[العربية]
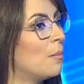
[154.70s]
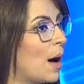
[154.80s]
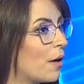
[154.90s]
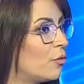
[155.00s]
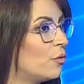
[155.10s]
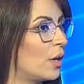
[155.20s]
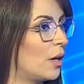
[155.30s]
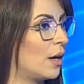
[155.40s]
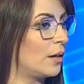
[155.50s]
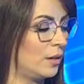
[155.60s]
محظورة
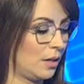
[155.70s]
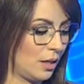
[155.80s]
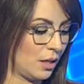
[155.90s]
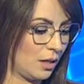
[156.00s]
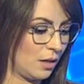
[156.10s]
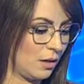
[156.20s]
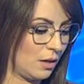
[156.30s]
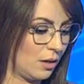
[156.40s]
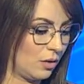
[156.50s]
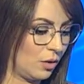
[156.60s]
يعني آه،
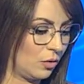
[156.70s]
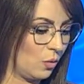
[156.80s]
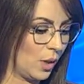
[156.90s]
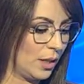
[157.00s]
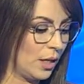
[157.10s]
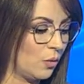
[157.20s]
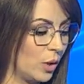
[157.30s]
آه، آه، دوليا